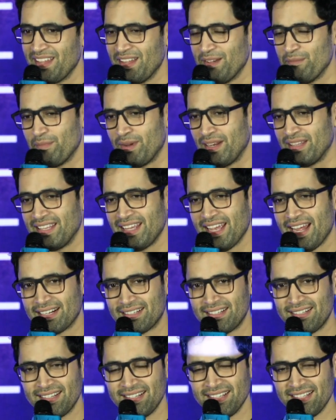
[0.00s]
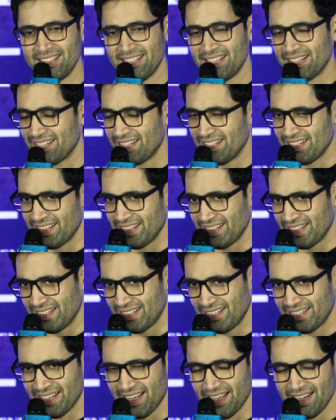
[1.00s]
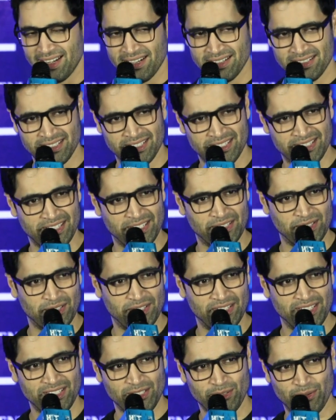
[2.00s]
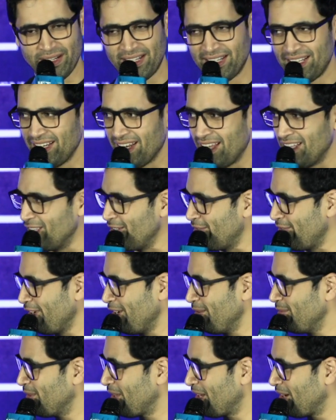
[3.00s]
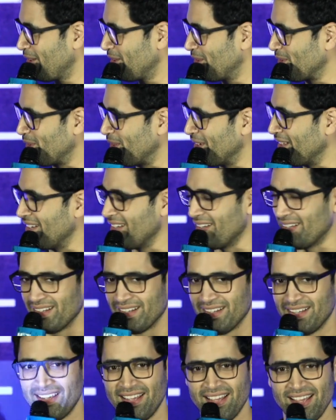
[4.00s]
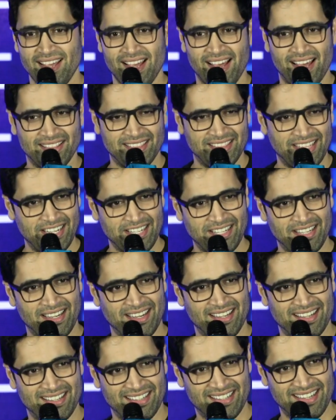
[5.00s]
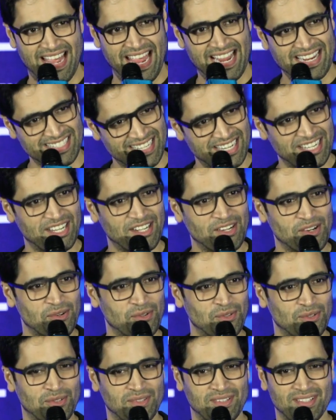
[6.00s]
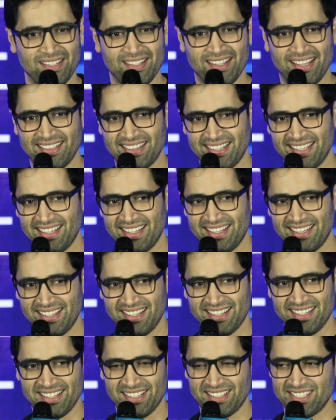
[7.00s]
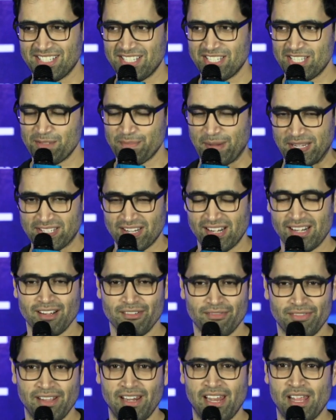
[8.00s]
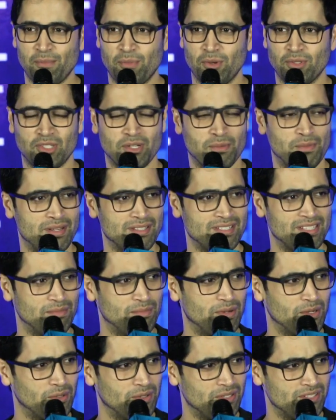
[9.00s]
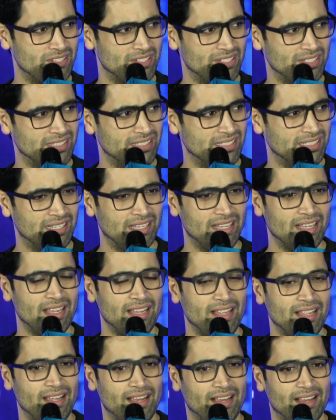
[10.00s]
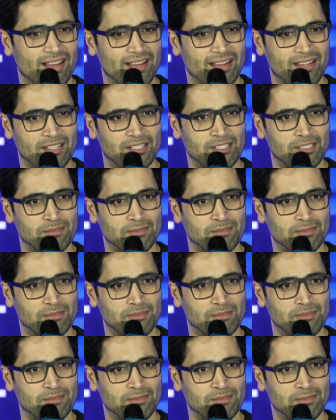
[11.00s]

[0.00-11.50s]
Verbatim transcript: ప్రతి యాక్టర్కి ఇందాక నాని అంటున్నారు నాతోటి ట్వంటీ నైన్త్ ఫిలిం తర్వాత కూడా అంతే యాంగ్జైటీగా uh, ఉంటుంది అంతే స్పెషల్గా uh, ఫీల్ అయిపోతున్నాం మన సినిమా గురించి uh,